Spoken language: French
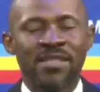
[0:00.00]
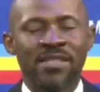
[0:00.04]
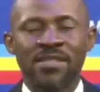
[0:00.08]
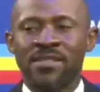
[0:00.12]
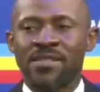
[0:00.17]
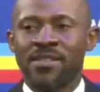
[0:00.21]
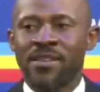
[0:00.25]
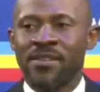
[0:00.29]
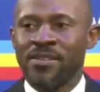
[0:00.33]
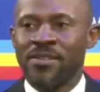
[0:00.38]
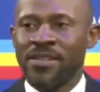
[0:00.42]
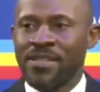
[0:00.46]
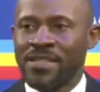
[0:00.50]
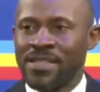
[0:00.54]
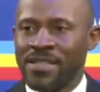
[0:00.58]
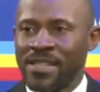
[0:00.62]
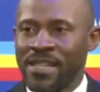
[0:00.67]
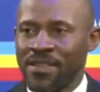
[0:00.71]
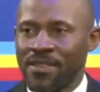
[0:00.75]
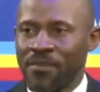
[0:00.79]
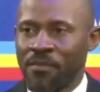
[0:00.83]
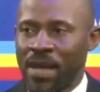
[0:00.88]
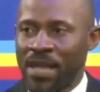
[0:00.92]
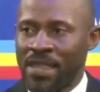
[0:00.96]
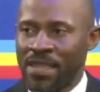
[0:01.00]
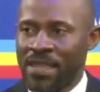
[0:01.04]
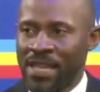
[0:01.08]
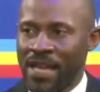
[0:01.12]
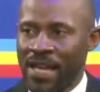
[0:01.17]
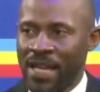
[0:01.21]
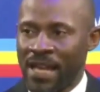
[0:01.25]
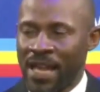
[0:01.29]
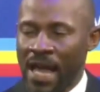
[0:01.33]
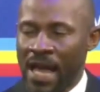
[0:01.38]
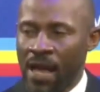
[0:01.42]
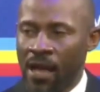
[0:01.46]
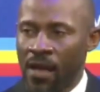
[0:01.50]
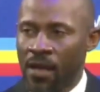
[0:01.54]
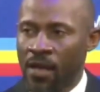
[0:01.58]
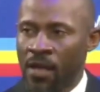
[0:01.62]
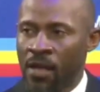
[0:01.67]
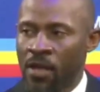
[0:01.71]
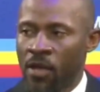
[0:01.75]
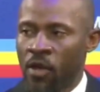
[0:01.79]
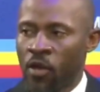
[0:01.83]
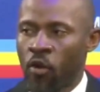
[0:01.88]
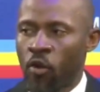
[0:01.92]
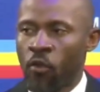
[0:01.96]
Est-ce que de cette manière-là,
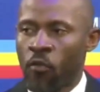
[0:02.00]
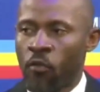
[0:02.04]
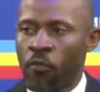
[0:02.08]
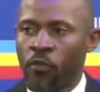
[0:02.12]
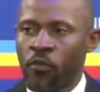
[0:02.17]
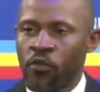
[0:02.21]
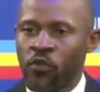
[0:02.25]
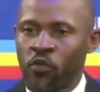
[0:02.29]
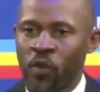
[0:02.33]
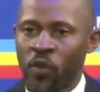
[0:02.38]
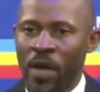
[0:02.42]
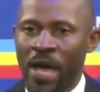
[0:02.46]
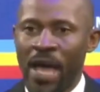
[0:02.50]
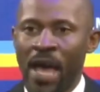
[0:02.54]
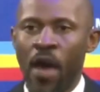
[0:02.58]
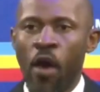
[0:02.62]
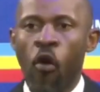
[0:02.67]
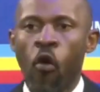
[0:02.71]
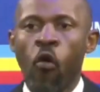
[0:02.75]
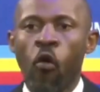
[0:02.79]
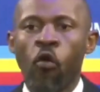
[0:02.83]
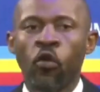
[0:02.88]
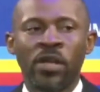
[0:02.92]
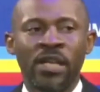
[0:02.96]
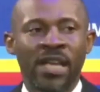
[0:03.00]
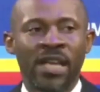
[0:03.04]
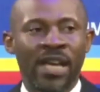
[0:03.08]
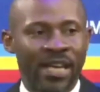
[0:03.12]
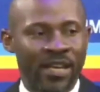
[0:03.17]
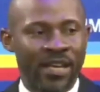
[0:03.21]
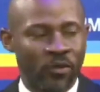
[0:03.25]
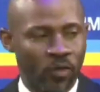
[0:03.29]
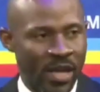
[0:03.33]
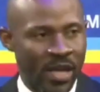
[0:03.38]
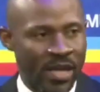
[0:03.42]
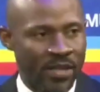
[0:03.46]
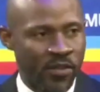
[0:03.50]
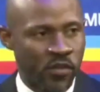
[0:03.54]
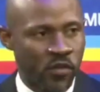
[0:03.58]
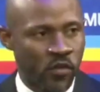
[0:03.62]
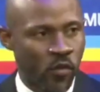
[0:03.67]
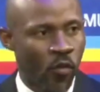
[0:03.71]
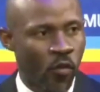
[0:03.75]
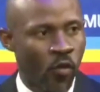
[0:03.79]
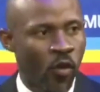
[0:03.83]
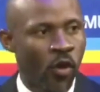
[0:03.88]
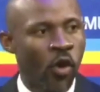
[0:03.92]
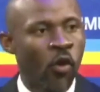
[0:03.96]
qu'on peut jouer un rôle de
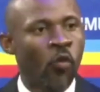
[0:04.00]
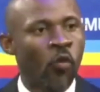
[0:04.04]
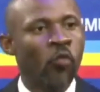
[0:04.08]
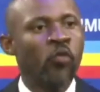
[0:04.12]
régulation